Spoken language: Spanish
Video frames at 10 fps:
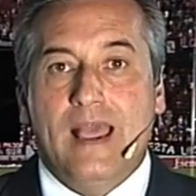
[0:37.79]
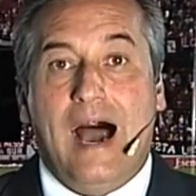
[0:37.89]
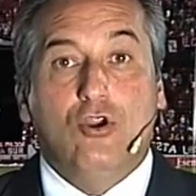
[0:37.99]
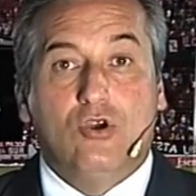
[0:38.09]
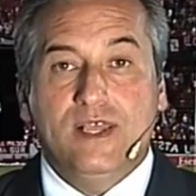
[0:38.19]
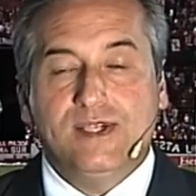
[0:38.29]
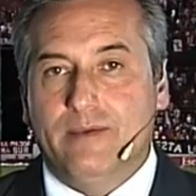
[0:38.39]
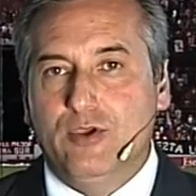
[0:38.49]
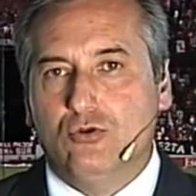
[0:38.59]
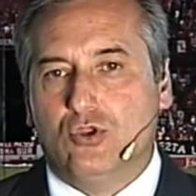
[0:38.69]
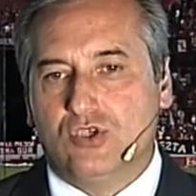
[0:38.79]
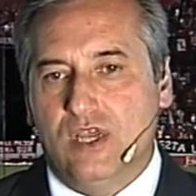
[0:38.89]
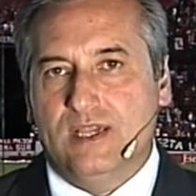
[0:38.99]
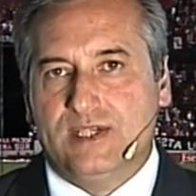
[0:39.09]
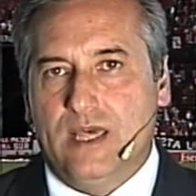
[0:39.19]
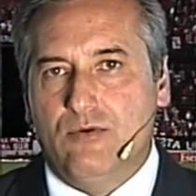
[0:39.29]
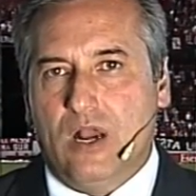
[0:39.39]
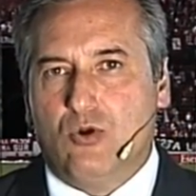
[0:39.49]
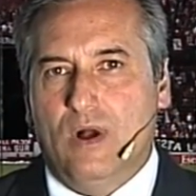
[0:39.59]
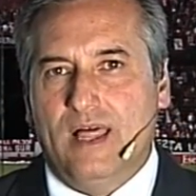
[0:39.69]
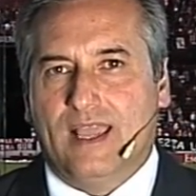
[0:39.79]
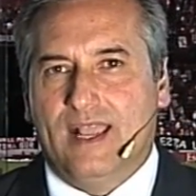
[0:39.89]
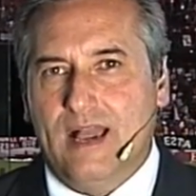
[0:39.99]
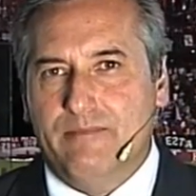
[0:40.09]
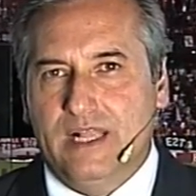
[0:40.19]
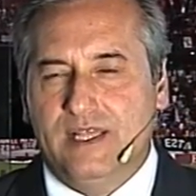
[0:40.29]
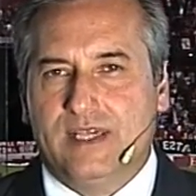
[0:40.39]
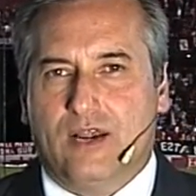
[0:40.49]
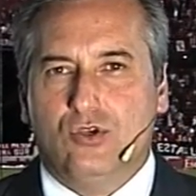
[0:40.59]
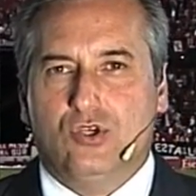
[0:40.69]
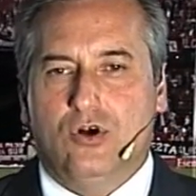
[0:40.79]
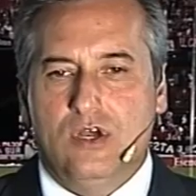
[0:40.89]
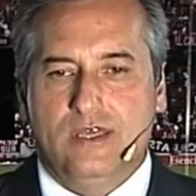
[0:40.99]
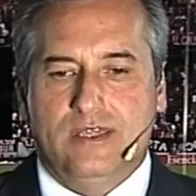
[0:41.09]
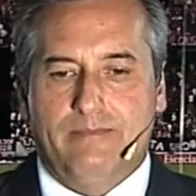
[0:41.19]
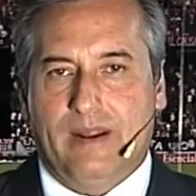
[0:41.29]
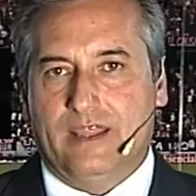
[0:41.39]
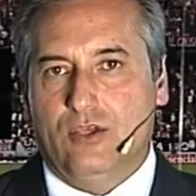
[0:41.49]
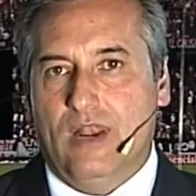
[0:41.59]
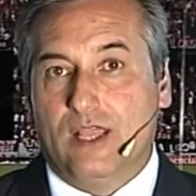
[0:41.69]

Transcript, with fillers: A los 15 minutos se da una jugada que cambia el desarrollo del partido.